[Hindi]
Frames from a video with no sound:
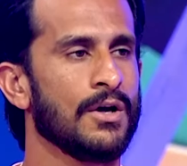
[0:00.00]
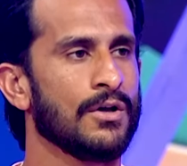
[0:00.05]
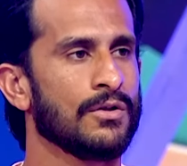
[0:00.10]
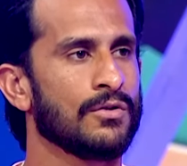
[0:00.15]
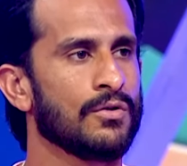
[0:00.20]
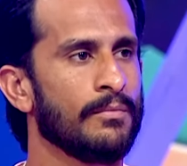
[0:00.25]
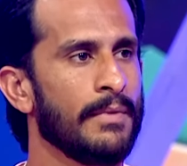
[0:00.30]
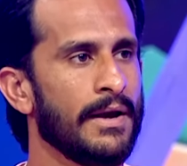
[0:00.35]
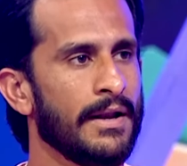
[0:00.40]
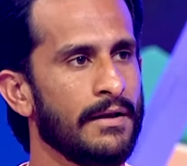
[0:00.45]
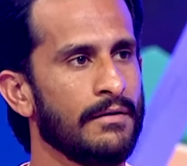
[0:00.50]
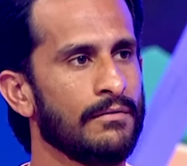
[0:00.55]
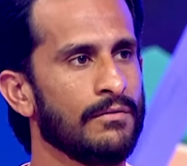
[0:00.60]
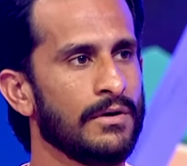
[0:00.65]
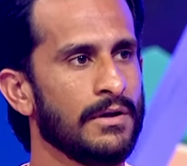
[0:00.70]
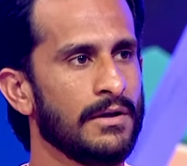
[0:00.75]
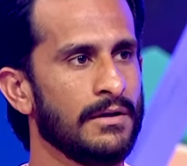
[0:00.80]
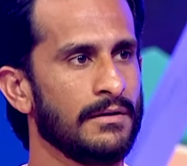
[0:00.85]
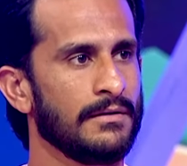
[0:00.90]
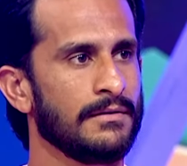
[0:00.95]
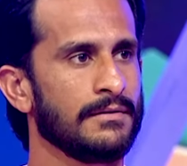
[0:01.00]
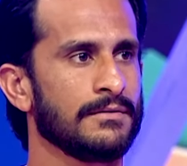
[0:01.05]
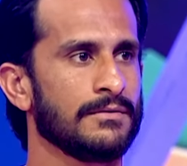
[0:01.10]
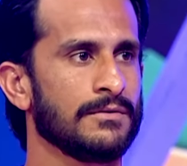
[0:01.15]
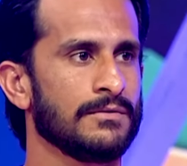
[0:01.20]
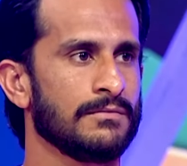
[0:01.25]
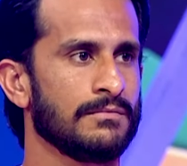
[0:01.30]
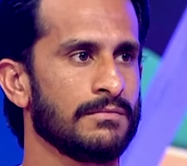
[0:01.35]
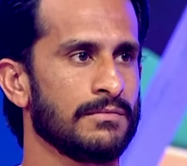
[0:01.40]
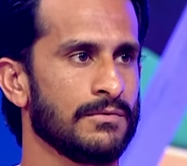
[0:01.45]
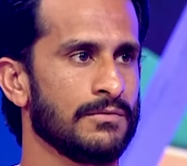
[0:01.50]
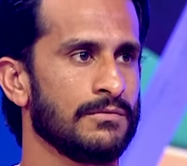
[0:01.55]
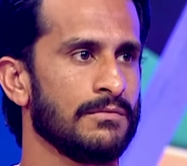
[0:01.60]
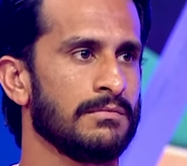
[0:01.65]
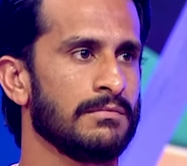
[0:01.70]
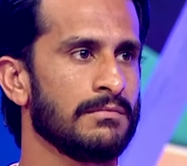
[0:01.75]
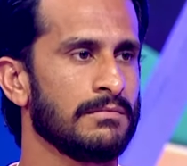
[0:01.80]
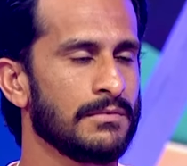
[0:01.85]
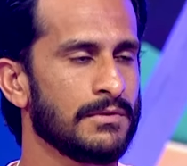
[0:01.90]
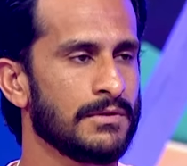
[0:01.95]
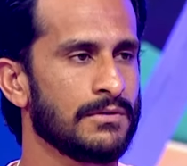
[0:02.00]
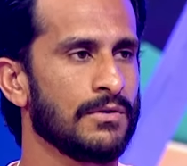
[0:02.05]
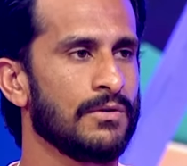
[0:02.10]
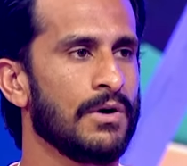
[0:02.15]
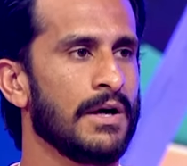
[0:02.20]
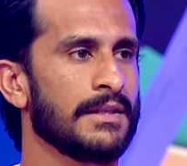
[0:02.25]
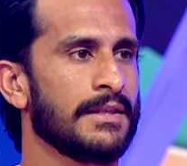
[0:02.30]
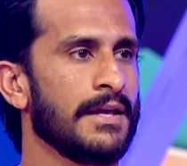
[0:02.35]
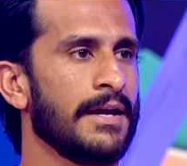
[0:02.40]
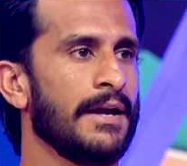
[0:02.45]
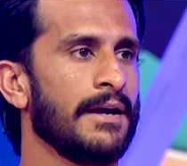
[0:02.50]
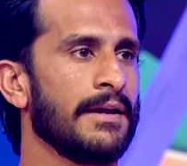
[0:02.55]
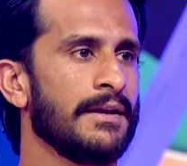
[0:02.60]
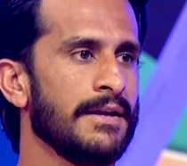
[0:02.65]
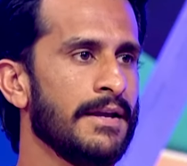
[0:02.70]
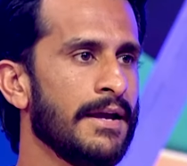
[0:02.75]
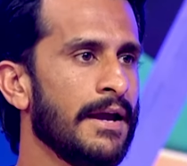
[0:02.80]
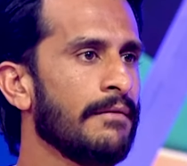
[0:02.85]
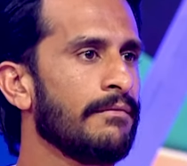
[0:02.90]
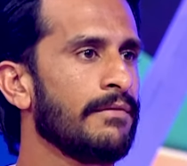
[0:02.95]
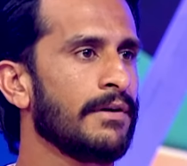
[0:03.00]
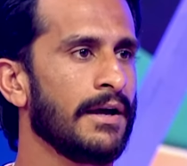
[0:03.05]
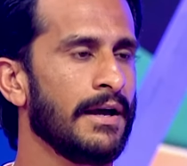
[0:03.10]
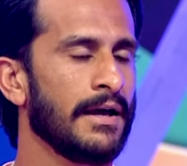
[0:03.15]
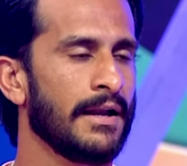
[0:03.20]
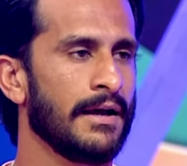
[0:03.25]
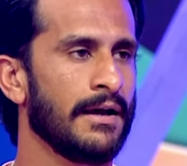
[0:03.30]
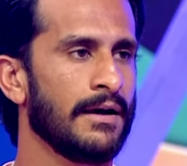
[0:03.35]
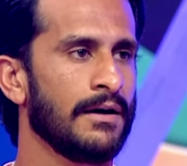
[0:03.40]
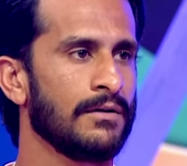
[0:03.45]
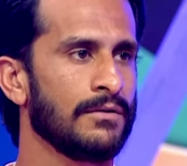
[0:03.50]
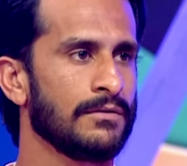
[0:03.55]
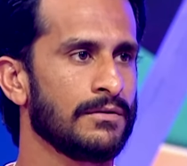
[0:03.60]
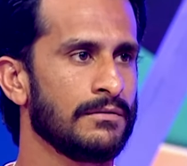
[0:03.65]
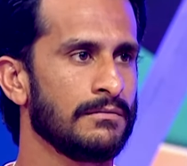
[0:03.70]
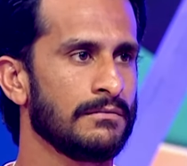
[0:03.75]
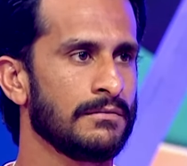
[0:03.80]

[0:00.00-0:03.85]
तो मैंने वही जो आता है रीहैब वगैरह और